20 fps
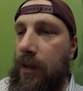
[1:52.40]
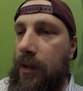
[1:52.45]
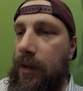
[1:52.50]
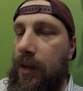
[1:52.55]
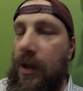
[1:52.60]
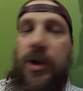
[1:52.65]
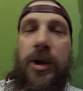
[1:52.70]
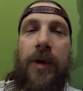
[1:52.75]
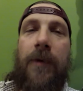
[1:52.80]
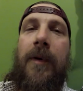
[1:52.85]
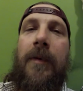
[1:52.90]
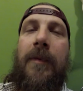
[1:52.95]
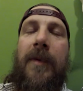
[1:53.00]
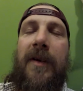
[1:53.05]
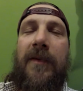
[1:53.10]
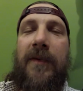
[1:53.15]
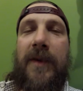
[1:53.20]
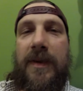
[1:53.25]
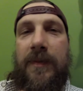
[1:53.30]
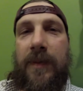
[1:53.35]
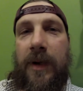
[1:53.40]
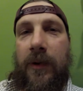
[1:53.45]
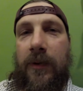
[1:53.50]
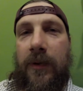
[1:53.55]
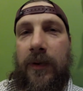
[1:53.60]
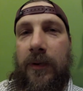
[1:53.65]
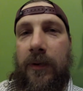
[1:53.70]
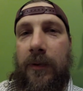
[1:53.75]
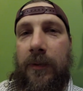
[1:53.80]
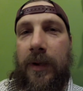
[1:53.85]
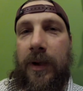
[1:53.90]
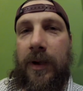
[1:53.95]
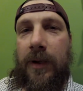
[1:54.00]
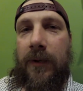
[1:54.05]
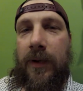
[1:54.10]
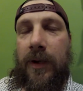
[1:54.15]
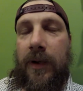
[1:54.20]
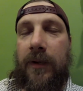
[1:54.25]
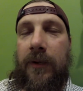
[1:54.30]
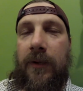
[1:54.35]
Na, schauen wir mal, was bei rauskommt. Ja,
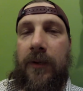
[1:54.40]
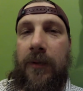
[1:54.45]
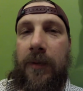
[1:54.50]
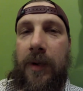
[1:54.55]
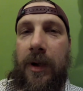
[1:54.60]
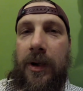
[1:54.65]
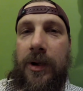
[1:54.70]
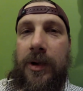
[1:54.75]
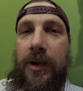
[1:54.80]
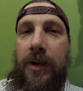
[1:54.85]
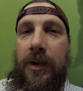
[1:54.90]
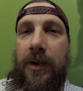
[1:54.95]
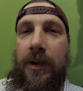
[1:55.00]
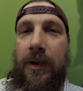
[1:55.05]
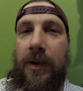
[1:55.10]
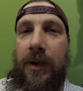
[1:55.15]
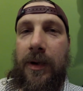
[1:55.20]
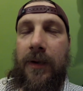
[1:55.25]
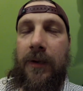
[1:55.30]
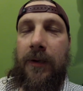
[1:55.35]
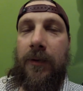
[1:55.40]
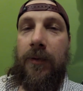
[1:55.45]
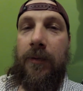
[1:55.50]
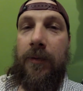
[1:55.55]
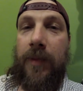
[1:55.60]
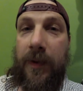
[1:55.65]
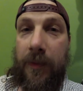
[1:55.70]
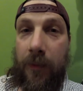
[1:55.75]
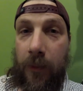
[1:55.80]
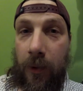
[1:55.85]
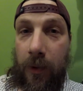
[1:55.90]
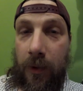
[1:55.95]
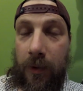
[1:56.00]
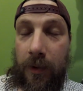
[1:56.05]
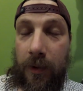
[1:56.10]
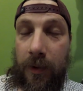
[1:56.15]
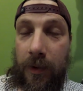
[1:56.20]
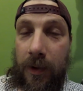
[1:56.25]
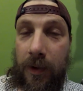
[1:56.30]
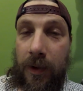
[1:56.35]
wir lassen uns überraschen. Also bis
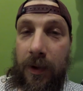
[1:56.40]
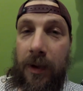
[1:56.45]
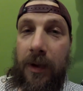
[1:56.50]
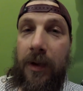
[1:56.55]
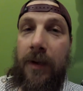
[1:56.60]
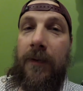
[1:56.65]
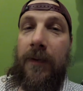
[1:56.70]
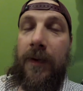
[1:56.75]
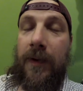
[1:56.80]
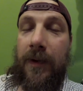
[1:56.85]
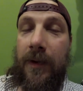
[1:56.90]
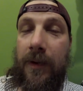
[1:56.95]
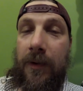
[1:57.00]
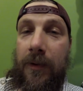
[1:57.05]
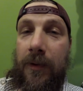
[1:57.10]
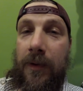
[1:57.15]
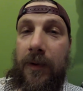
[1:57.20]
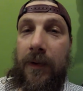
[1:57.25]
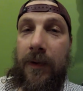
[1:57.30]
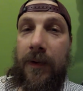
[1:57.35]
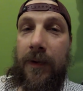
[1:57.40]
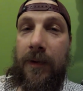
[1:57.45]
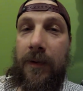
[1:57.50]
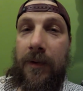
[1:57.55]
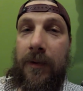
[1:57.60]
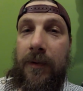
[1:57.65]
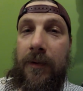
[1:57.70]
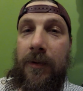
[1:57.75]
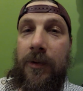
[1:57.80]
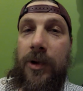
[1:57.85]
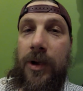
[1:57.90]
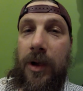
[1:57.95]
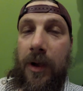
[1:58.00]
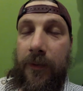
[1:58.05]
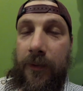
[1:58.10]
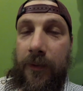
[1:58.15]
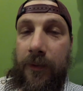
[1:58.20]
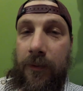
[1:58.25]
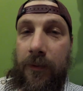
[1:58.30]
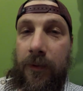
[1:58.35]
morgen. Wir sehen uns.
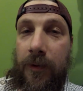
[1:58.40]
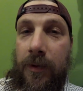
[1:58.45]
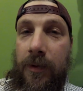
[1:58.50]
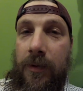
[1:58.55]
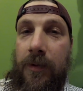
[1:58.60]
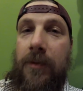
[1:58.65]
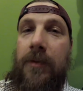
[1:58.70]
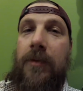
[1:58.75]
Schlaf gut.